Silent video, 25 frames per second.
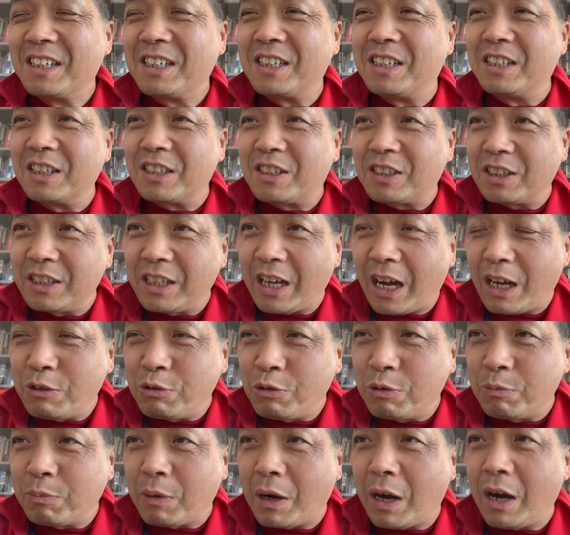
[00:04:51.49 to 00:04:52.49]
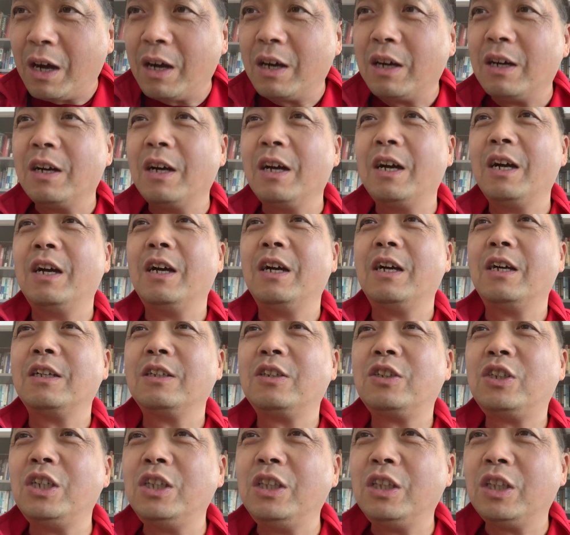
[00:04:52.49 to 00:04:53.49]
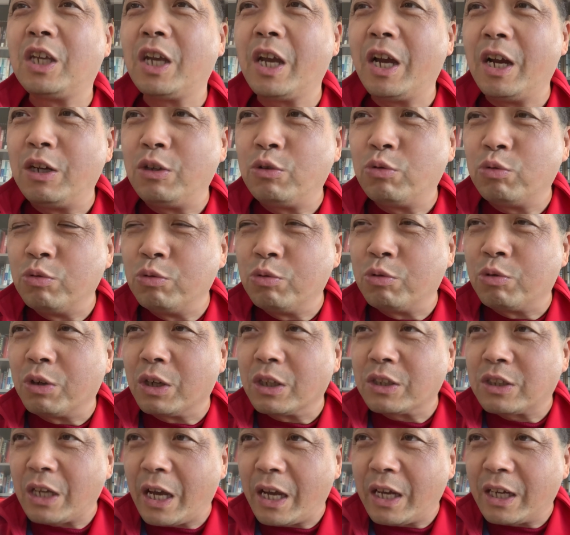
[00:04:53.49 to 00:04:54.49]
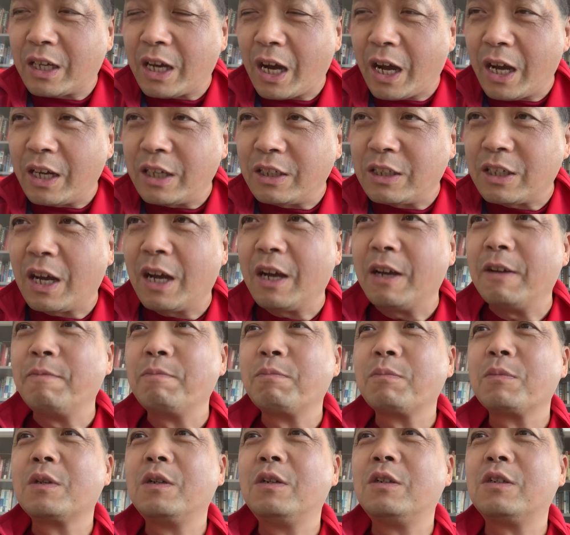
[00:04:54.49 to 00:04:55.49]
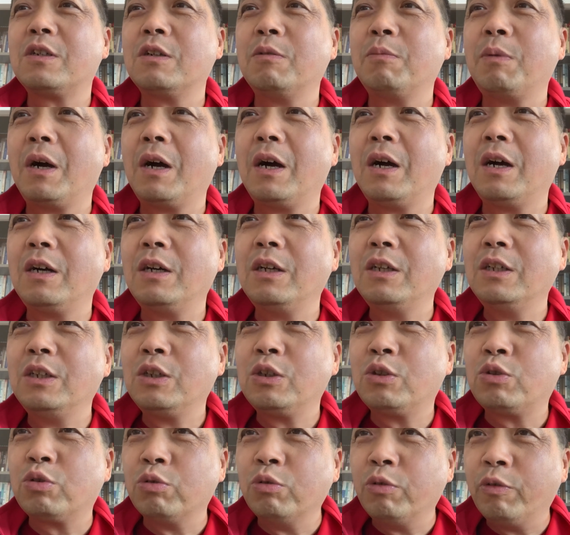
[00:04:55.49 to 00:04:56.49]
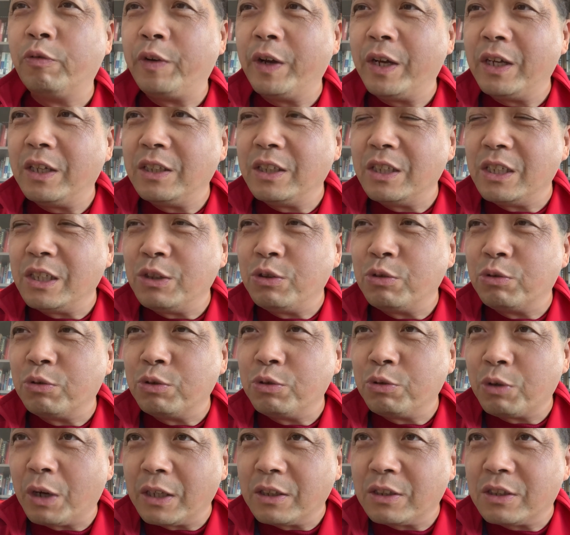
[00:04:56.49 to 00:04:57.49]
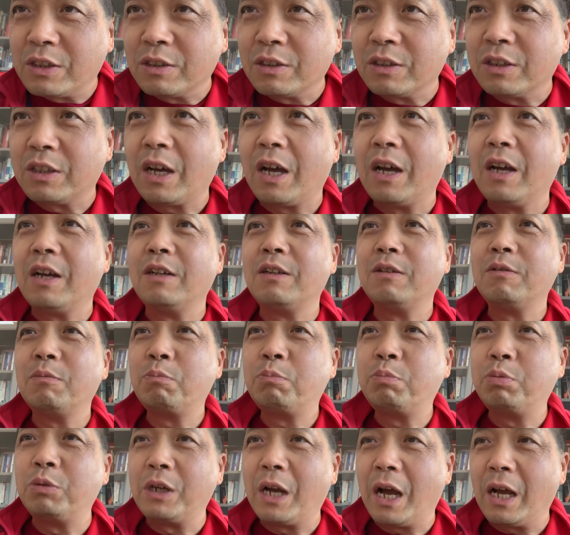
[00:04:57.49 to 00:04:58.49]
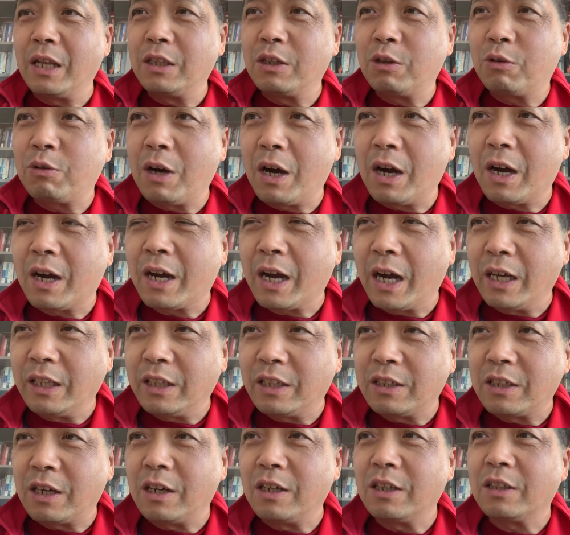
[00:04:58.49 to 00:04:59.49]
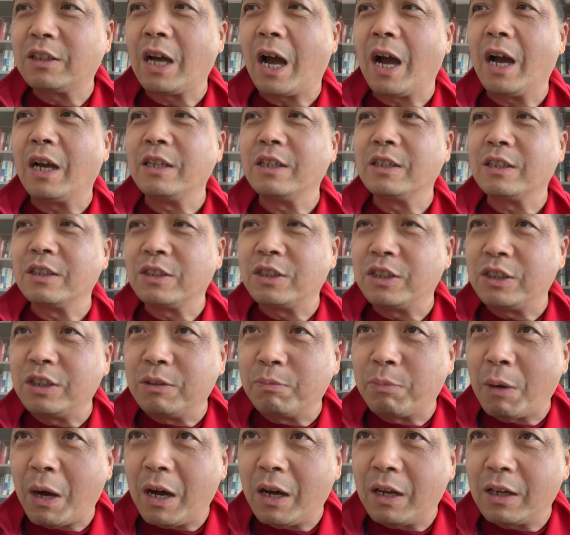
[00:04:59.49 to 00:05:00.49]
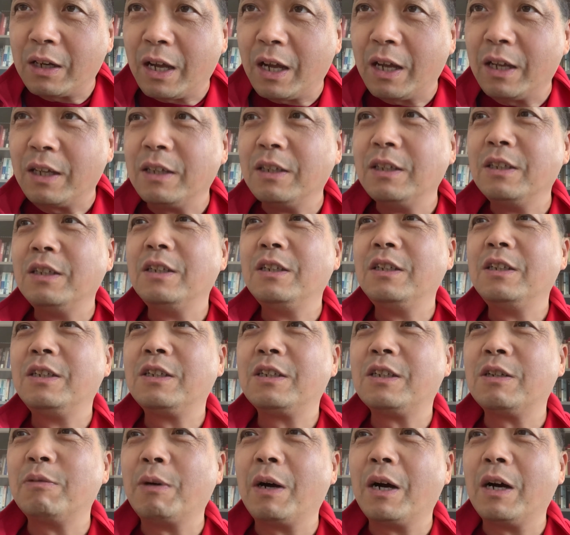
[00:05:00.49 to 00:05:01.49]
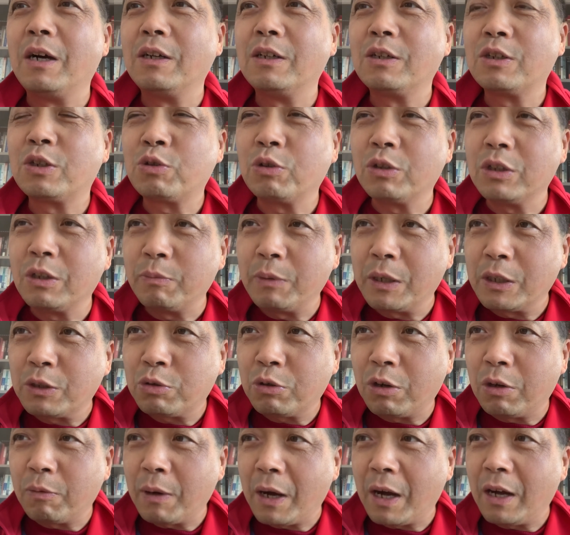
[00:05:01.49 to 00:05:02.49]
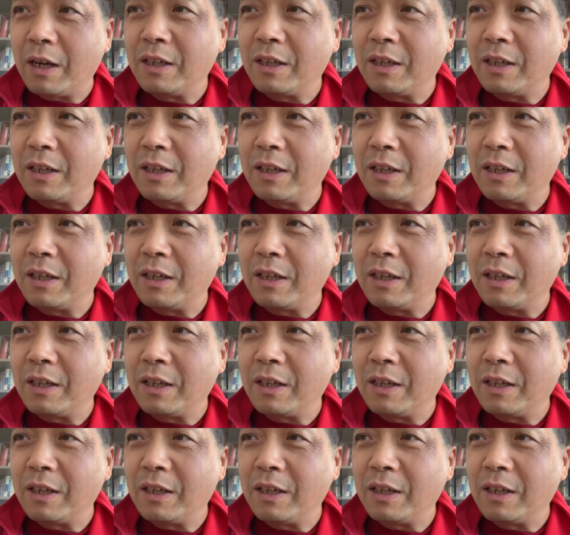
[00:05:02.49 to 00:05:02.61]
合辙押韵吧，哎，今天如果再开战，是吧？除非你用原子弹，不然的话还得让人打一个稀巴烂，是吧？说的没错吧？